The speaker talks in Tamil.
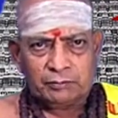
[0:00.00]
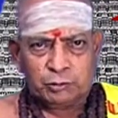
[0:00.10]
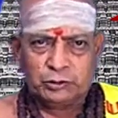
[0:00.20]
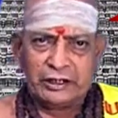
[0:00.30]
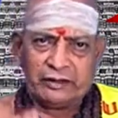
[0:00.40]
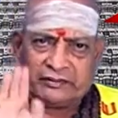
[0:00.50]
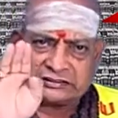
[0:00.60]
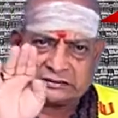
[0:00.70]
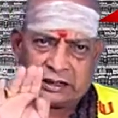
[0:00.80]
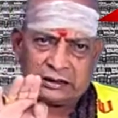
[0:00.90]
புதிய
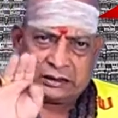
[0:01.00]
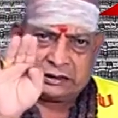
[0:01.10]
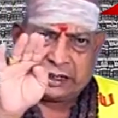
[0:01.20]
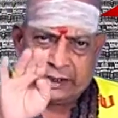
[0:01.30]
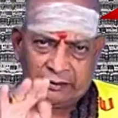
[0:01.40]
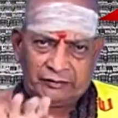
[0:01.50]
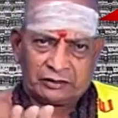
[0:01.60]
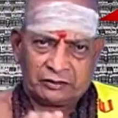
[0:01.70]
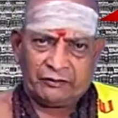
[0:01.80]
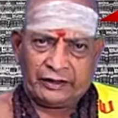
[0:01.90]
வஸ்திரங்கள்
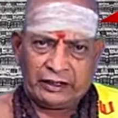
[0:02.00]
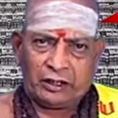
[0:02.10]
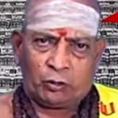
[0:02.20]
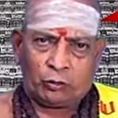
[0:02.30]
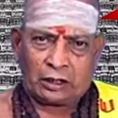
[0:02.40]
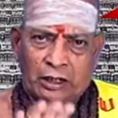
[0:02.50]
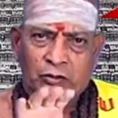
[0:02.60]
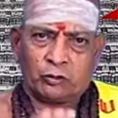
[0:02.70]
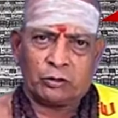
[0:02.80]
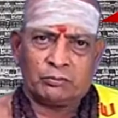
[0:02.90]
அணிவித்து வேண்டிக் கொண்டால்
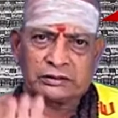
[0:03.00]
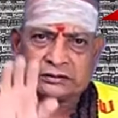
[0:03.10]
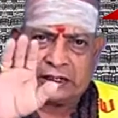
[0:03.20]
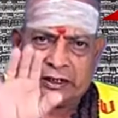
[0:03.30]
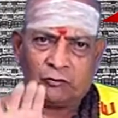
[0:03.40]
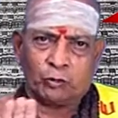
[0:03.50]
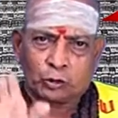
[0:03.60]
குடும்பத்திலே